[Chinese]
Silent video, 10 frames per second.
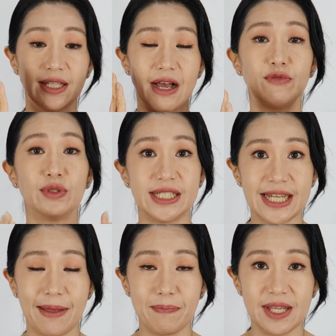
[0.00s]
养肤的
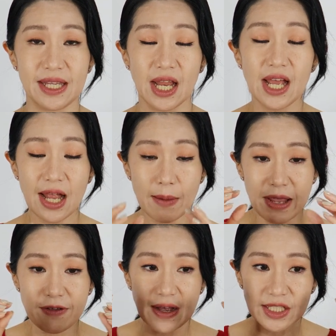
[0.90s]
产品，它
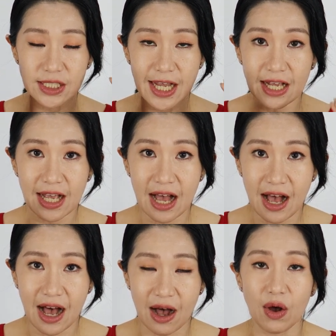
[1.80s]
配方是刚刚
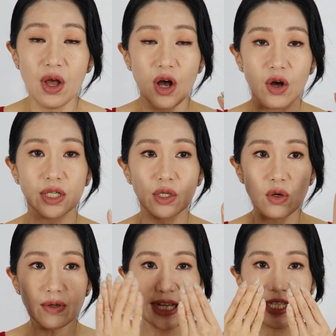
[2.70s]
好，哦，能
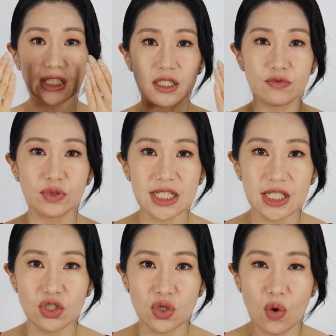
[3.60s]
够让你的肌肤
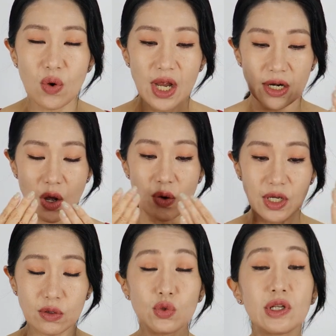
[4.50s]
吸收，然后
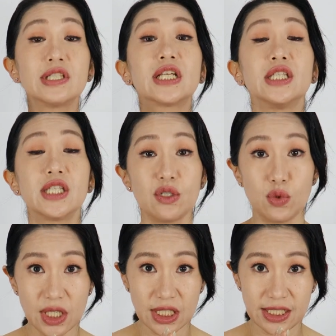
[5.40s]
能够做到这个滋
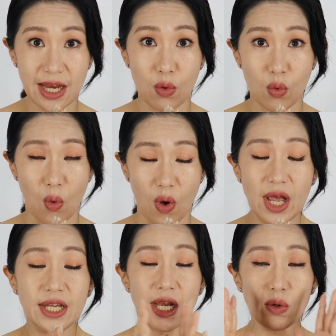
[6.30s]
润的效果。
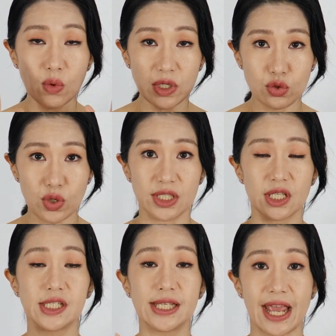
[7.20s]
像如果你选择
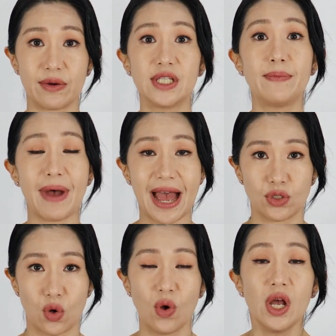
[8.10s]
的是 Guerisson 马
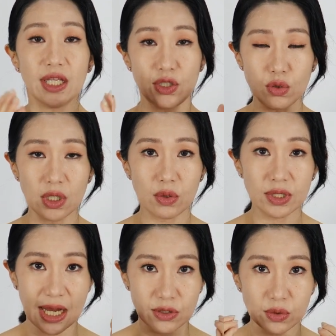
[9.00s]
油，你就能够
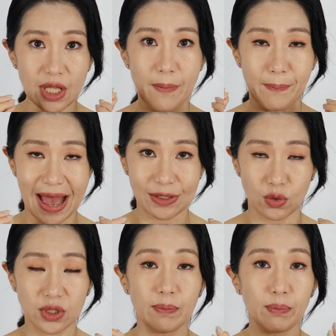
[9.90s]
享受到马
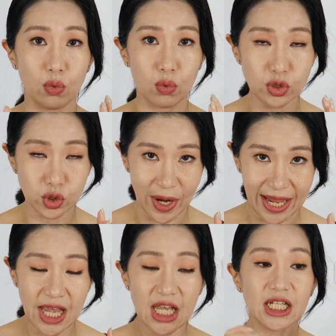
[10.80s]
油的补
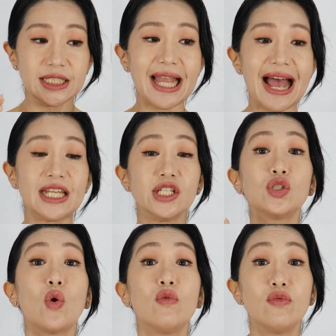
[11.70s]
水跟它的
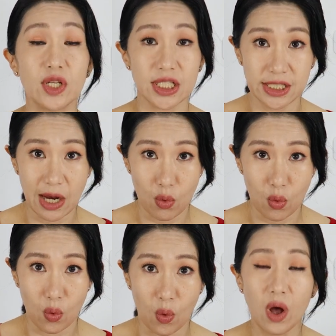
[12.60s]
修复的
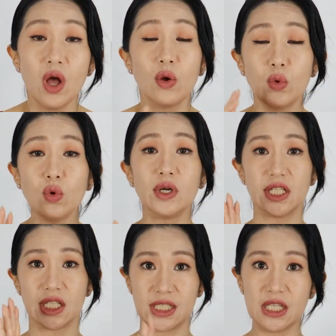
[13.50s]
效果。如果
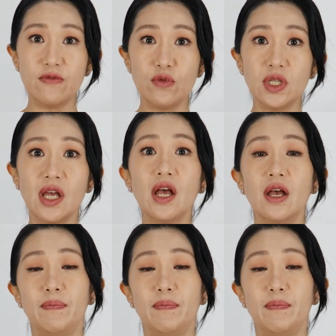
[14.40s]
你的肌肤呢